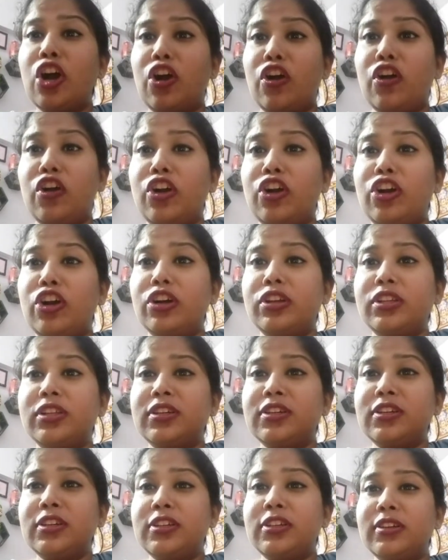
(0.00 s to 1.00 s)
और
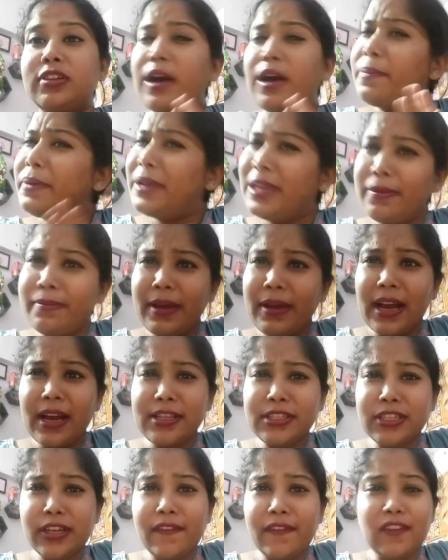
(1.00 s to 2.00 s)
अभी मैं
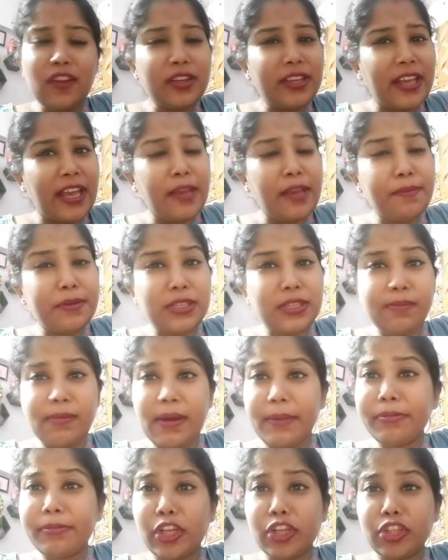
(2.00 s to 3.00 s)
आज का व्लॉग यहीं पर
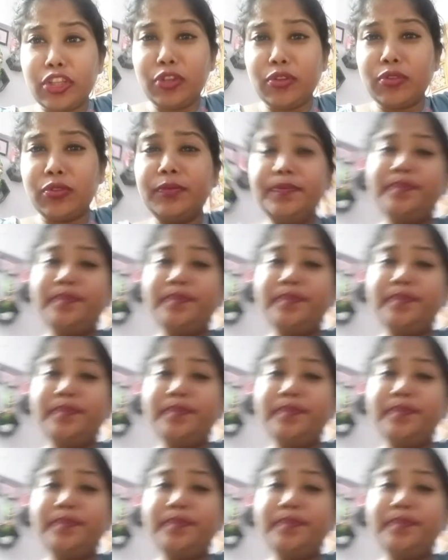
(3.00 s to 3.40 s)
समाप्त करती हूँ